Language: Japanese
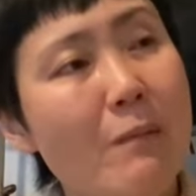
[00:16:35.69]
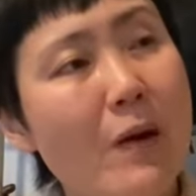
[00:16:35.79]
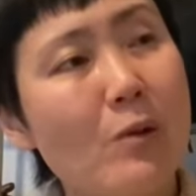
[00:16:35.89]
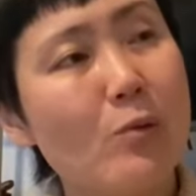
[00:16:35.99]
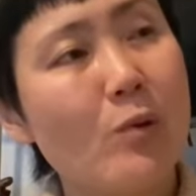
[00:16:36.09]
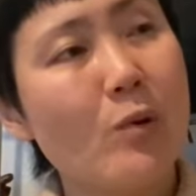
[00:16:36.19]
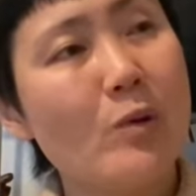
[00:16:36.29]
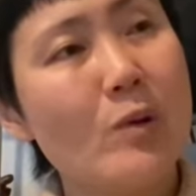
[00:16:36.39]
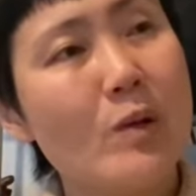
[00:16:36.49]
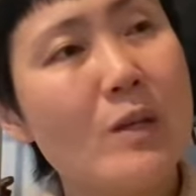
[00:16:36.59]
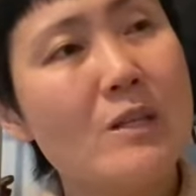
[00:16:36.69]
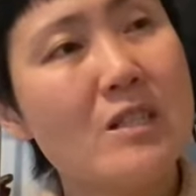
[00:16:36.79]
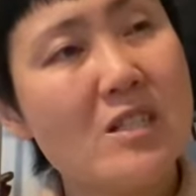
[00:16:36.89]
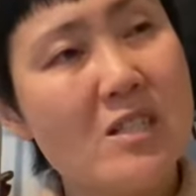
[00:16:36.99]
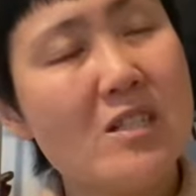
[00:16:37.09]
あの、
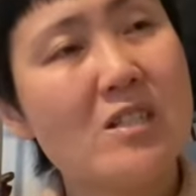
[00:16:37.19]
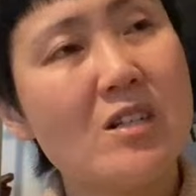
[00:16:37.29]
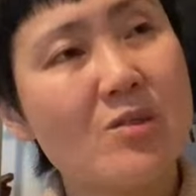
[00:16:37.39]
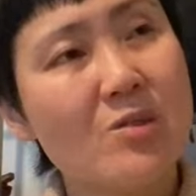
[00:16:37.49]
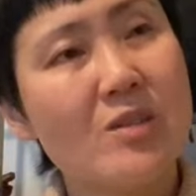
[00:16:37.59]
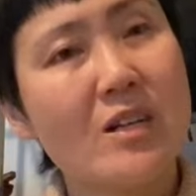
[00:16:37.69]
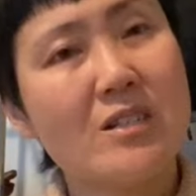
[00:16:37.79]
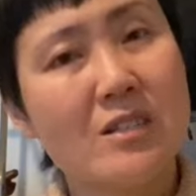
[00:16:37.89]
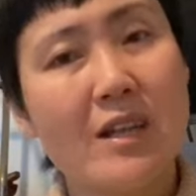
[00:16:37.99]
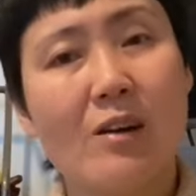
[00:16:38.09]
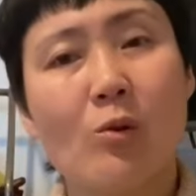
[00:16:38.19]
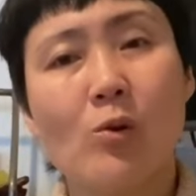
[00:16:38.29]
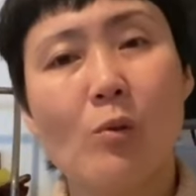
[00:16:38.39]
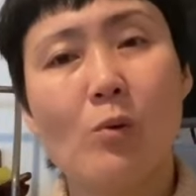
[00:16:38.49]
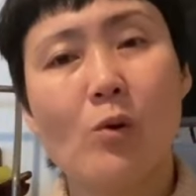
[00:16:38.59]
妊娠して出産して子
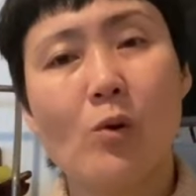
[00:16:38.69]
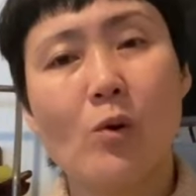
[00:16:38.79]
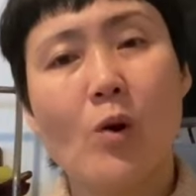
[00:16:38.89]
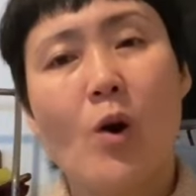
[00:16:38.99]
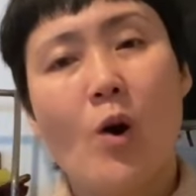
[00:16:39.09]
供を